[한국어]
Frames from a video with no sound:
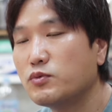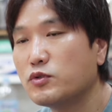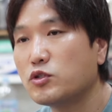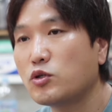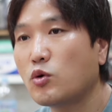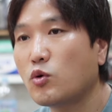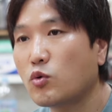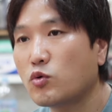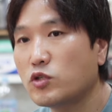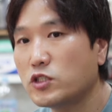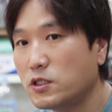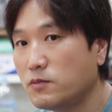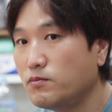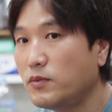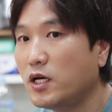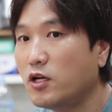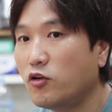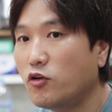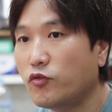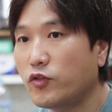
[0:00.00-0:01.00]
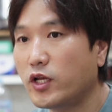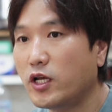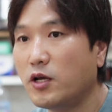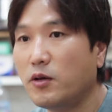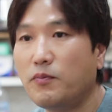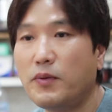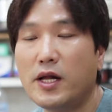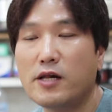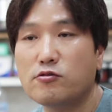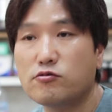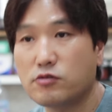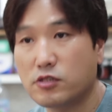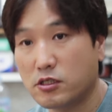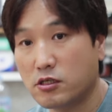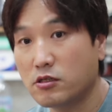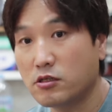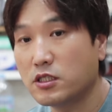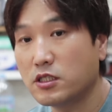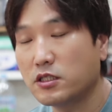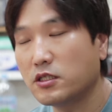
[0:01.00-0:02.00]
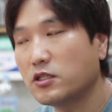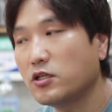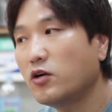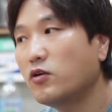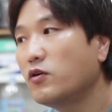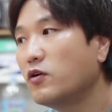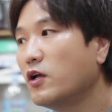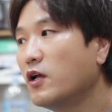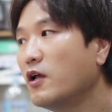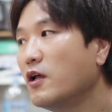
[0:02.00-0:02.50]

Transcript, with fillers: 붙여놓고 10만 원대에 팔고 그러거든요.